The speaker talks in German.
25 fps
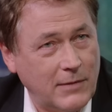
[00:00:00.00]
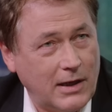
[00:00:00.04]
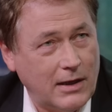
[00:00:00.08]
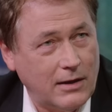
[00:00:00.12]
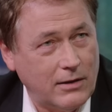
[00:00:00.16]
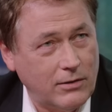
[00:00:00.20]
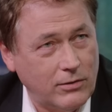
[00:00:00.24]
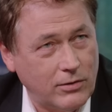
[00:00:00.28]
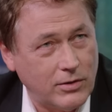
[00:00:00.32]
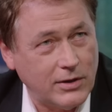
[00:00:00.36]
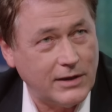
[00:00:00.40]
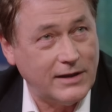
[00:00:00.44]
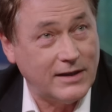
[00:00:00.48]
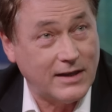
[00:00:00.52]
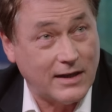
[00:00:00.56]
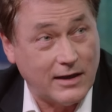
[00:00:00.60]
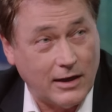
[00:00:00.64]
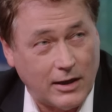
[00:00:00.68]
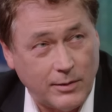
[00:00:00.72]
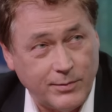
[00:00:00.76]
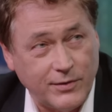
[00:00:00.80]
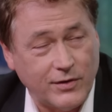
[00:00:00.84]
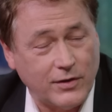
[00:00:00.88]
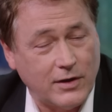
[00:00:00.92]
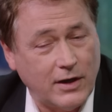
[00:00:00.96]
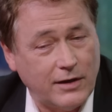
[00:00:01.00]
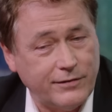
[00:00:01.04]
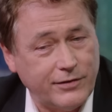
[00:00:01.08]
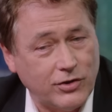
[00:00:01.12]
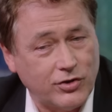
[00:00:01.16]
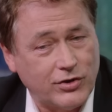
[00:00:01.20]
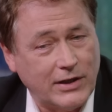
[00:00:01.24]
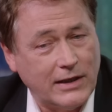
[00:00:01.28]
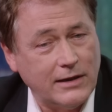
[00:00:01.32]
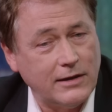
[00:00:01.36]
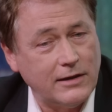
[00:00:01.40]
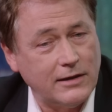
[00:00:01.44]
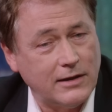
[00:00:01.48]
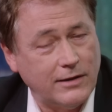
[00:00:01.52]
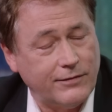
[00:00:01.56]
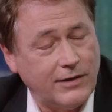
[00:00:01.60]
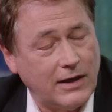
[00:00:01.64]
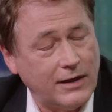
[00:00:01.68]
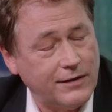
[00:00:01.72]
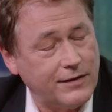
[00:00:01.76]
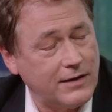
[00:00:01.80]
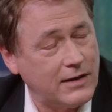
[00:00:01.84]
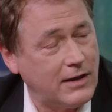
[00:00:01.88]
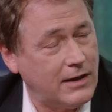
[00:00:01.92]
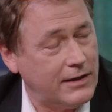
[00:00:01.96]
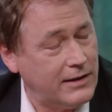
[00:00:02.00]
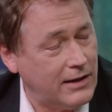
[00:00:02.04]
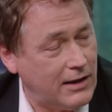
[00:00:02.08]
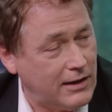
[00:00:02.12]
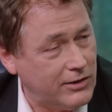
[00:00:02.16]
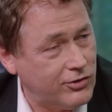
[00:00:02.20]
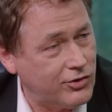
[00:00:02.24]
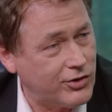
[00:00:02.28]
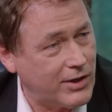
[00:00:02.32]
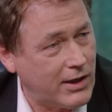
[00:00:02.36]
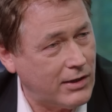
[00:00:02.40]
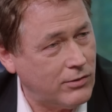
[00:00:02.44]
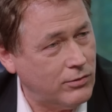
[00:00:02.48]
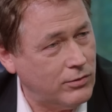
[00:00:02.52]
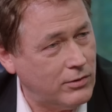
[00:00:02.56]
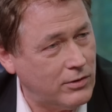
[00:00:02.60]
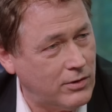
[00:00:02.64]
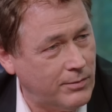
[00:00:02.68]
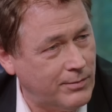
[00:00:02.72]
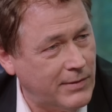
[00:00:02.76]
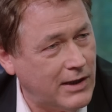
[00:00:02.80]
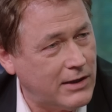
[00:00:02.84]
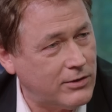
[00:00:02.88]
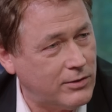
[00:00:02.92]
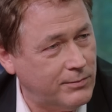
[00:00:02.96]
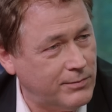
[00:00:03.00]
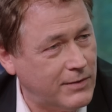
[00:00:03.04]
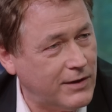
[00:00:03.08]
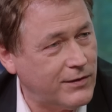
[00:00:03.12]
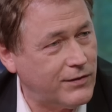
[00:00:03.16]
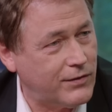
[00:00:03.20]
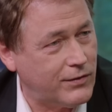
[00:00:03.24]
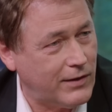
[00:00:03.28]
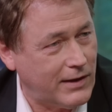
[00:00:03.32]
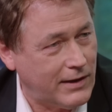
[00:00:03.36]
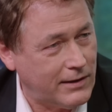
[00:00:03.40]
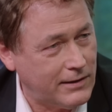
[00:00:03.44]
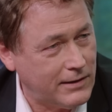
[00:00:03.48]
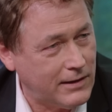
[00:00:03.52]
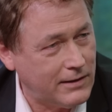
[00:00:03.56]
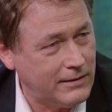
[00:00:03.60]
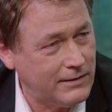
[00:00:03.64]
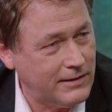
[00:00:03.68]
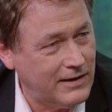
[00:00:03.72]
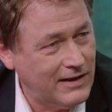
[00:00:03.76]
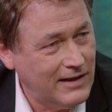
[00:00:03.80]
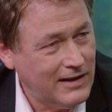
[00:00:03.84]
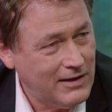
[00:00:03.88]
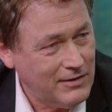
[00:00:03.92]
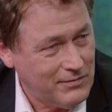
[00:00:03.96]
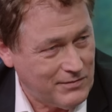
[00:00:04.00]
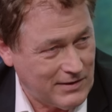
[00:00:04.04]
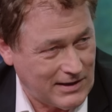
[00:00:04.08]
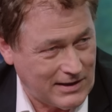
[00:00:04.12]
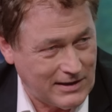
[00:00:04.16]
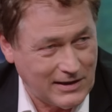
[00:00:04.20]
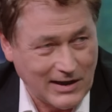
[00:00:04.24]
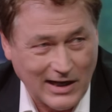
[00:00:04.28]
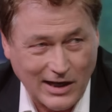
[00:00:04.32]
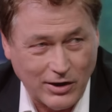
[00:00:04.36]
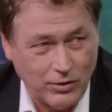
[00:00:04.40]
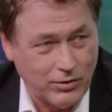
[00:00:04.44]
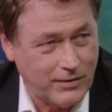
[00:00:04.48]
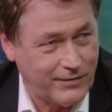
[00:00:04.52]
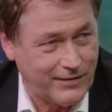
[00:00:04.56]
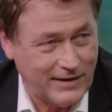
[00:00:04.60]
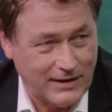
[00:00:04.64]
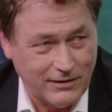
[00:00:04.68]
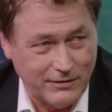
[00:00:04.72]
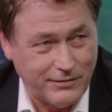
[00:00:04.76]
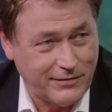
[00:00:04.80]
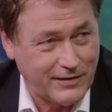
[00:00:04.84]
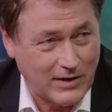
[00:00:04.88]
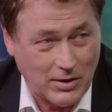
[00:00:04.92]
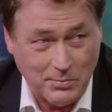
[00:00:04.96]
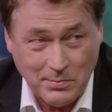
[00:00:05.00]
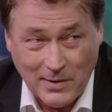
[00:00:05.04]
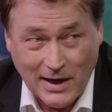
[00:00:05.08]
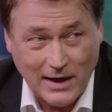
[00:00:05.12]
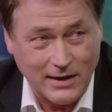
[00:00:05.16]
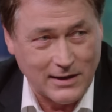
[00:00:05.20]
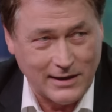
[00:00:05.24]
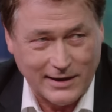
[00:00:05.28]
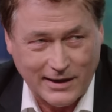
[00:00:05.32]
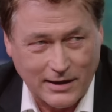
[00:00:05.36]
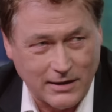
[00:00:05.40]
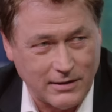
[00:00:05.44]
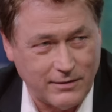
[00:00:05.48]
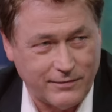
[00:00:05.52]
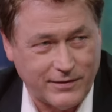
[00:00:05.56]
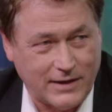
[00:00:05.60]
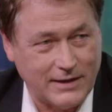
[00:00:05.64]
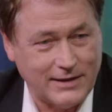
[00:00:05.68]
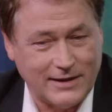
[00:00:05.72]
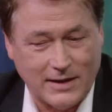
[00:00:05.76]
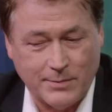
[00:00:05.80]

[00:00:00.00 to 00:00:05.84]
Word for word: auch, ich glaube sogar verständlicherweise, keine Anstrengungen gemacht, um das zu ändern. Weil auch wenn Frau Merkel irgendwann